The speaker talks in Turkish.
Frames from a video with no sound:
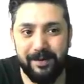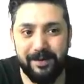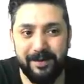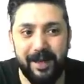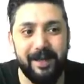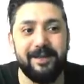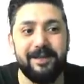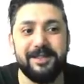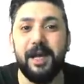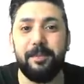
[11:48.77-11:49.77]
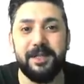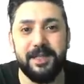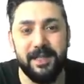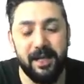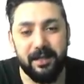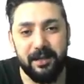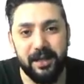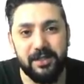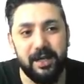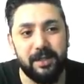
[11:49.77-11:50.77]
Yani sabırsız
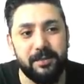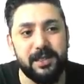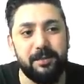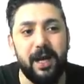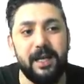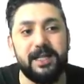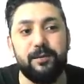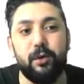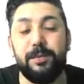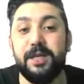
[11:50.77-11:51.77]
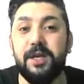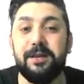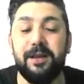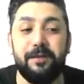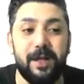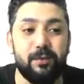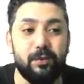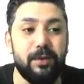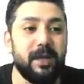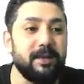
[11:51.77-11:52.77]
arkadaşlarımız maalesef olmayacak laflar
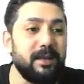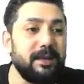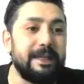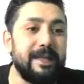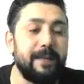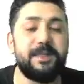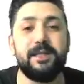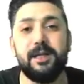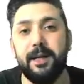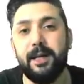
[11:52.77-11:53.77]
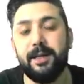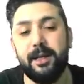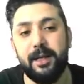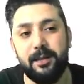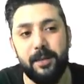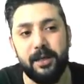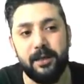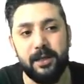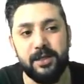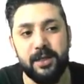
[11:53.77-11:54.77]
kullandı. Hepsini kanaldan attım
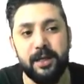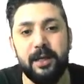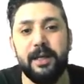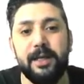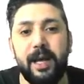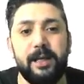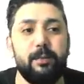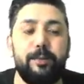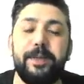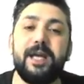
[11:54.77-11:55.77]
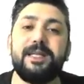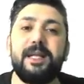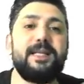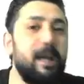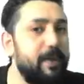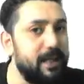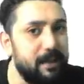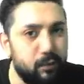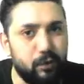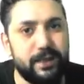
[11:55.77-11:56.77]
arkadaşlar. Yani bu piyasada
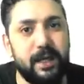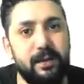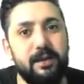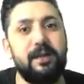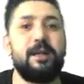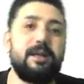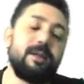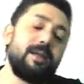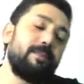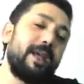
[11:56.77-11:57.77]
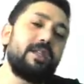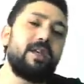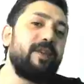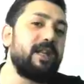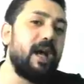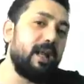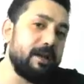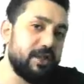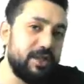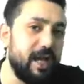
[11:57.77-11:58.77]
sabredemiyorsan e, bence
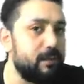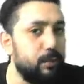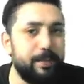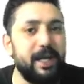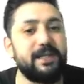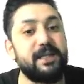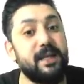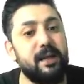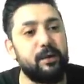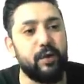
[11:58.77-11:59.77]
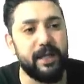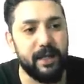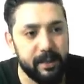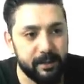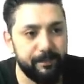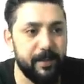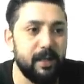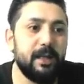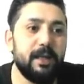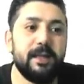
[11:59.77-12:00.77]
vedalaş. Yani bu piyasa sana göre değil.
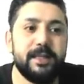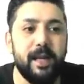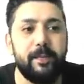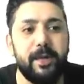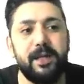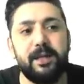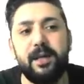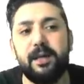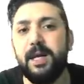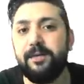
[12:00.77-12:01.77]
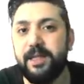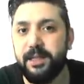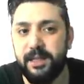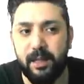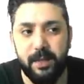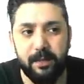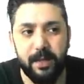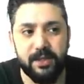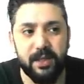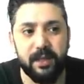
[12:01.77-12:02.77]
Sabredenler meyvesini yemeye
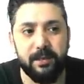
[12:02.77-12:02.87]
başladı.